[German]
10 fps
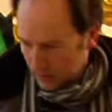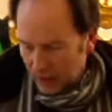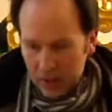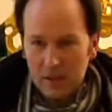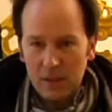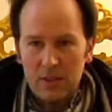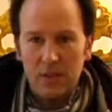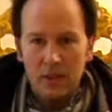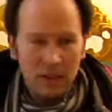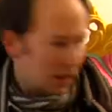Der ist
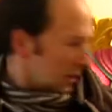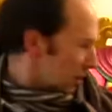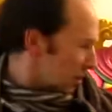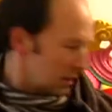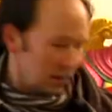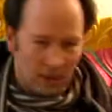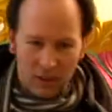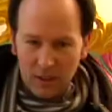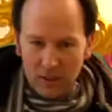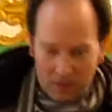es, Hanno.
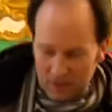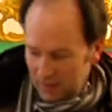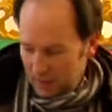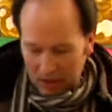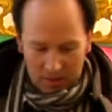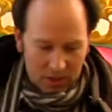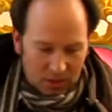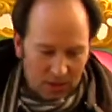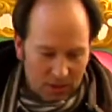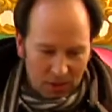Der ist
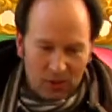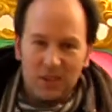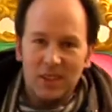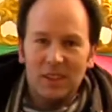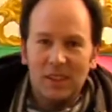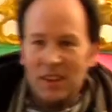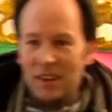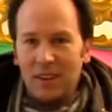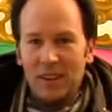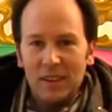richtig gut.
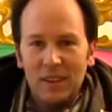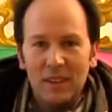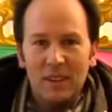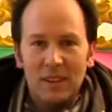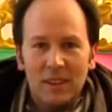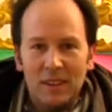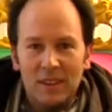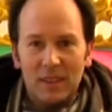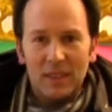Ha. Oh ja.